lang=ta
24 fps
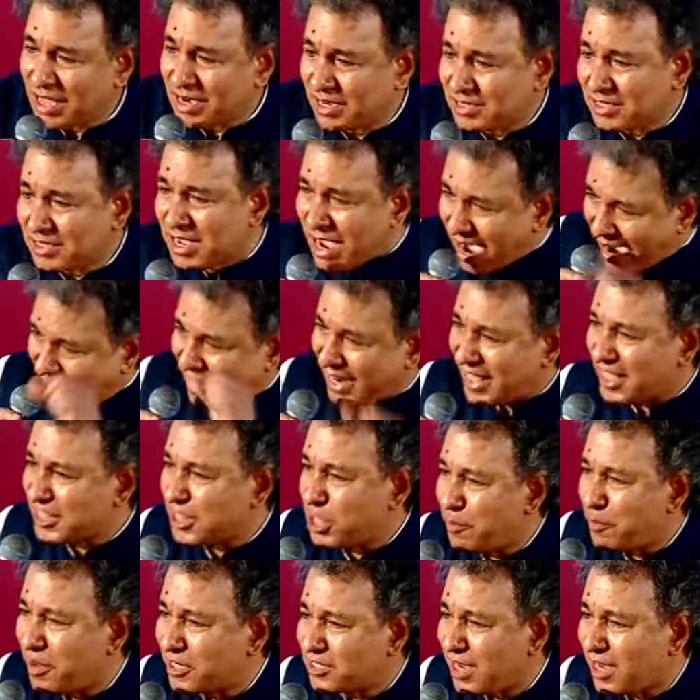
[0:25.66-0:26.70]
தான் ரேஸ் ஆனால்
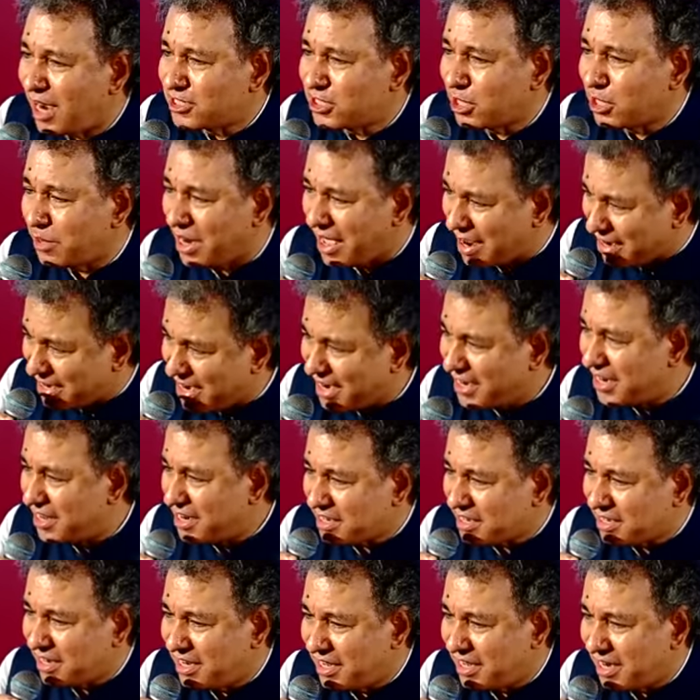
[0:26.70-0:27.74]
எத்தனை பேர் சாட்சி நிறைய
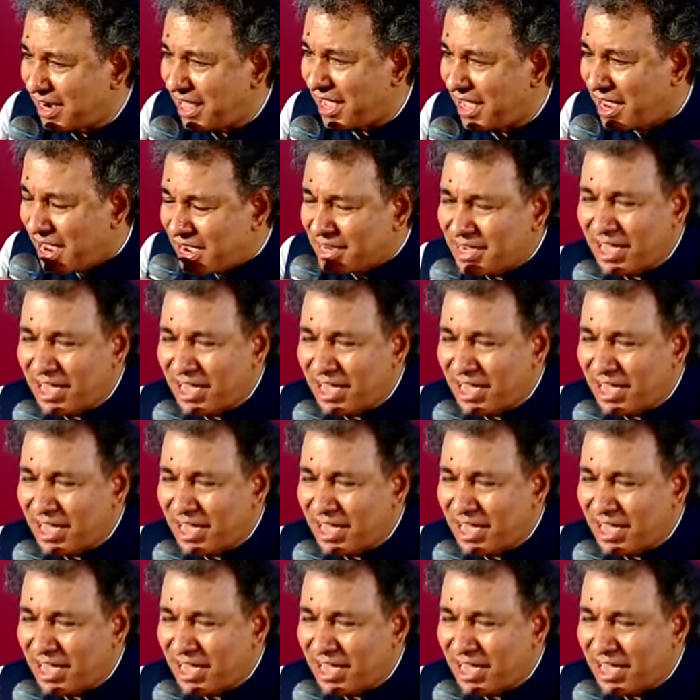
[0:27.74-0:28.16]
நெருக்கடிகளை